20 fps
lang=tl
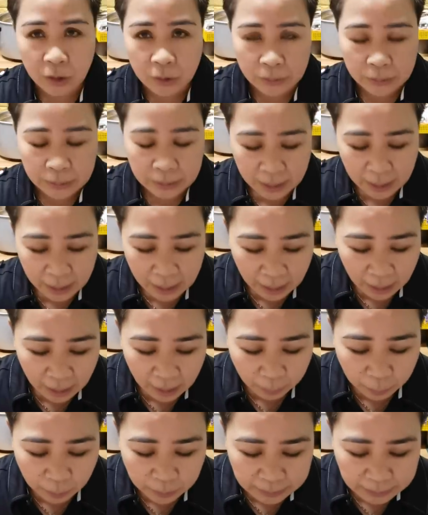Ngayon,
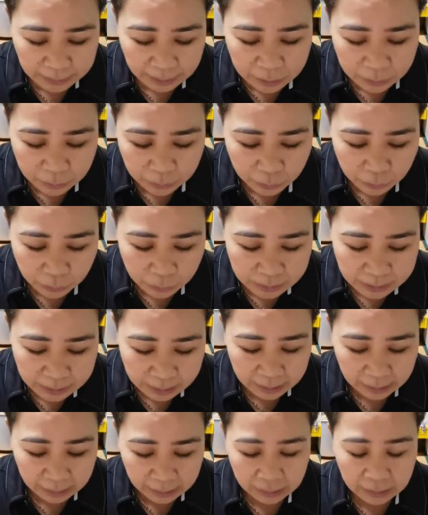punta tayo doon
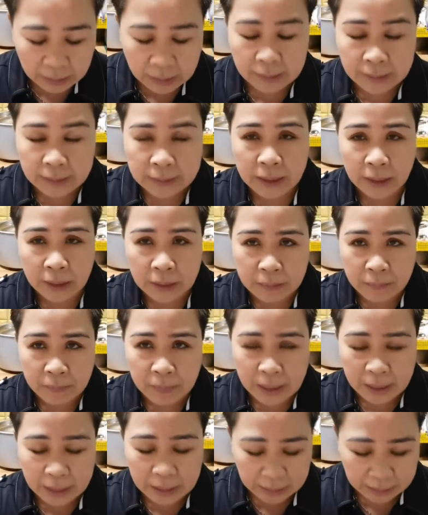sa uh, sa kanyang
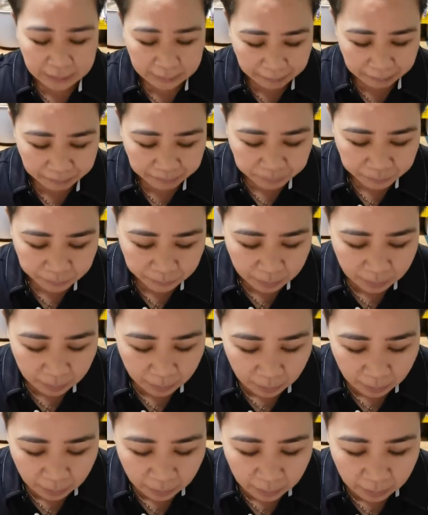pangalan.
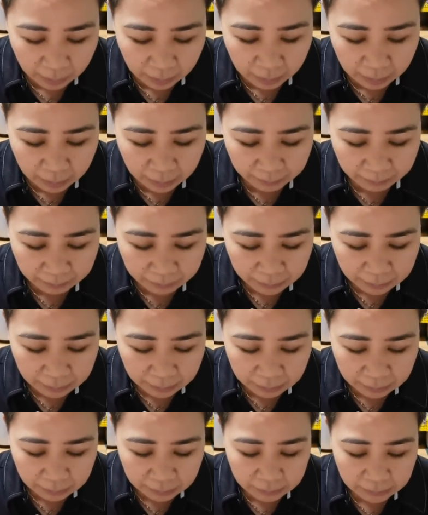Um,
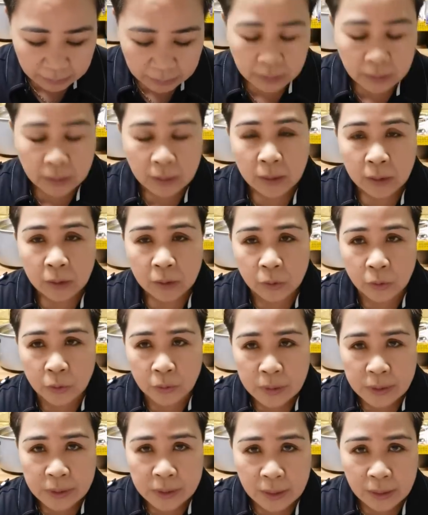
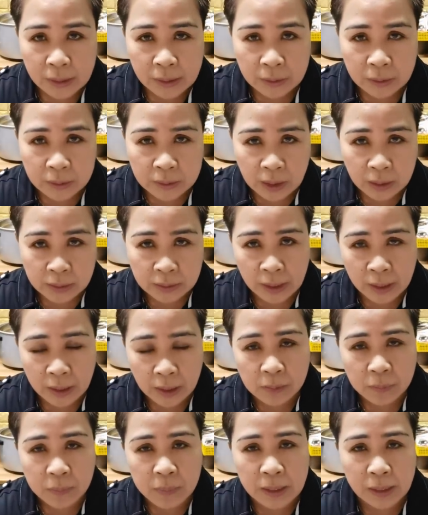doon sa sa, sa
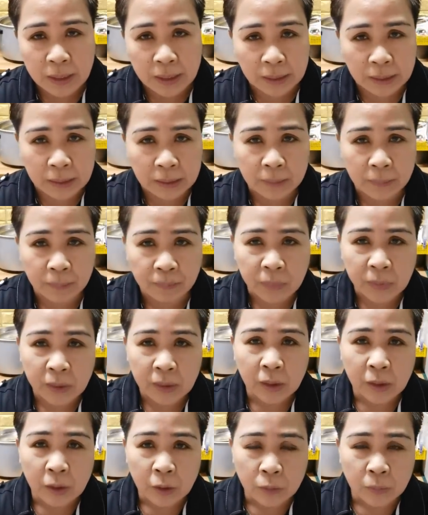NBI
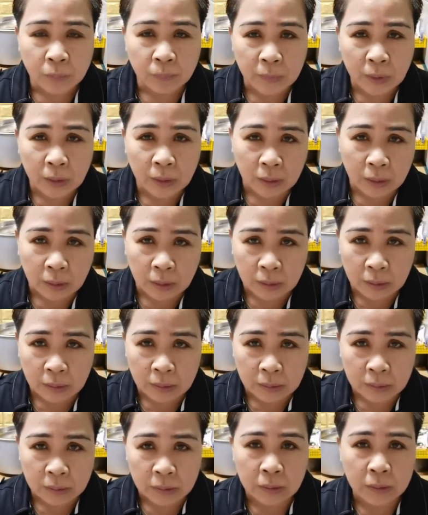uh,
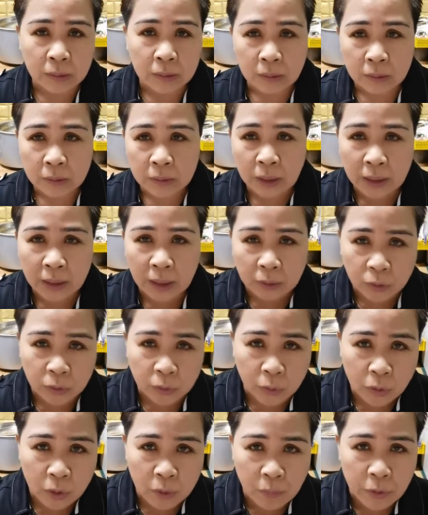ah,
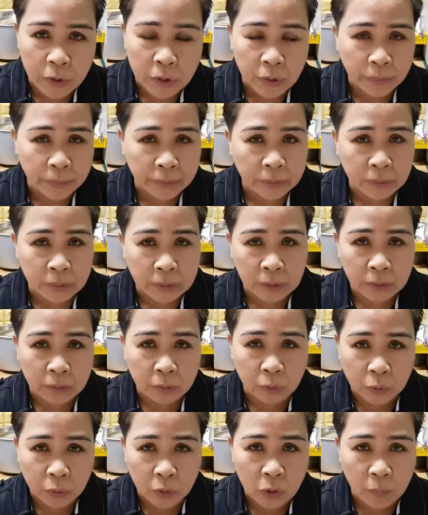nagkatotoo po yung
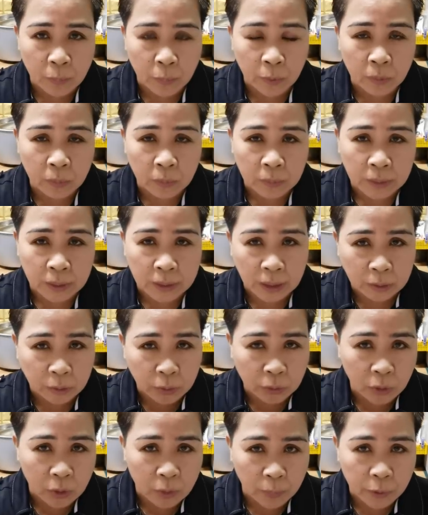totoo po
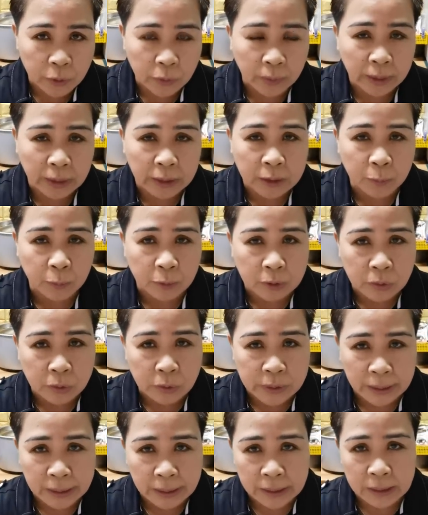nagkatotoo po yung expose
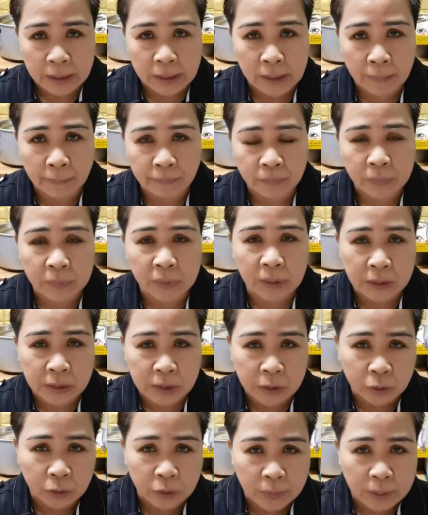ko sa kanya na
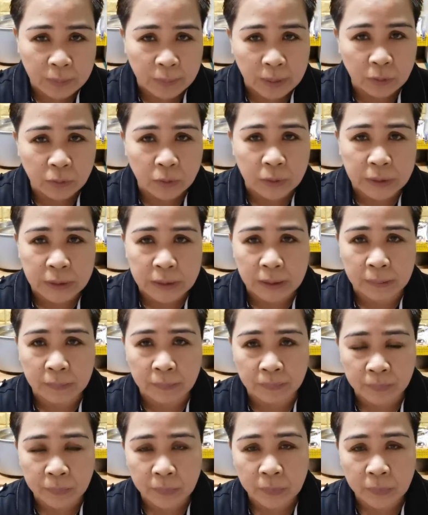si Norman Mangusin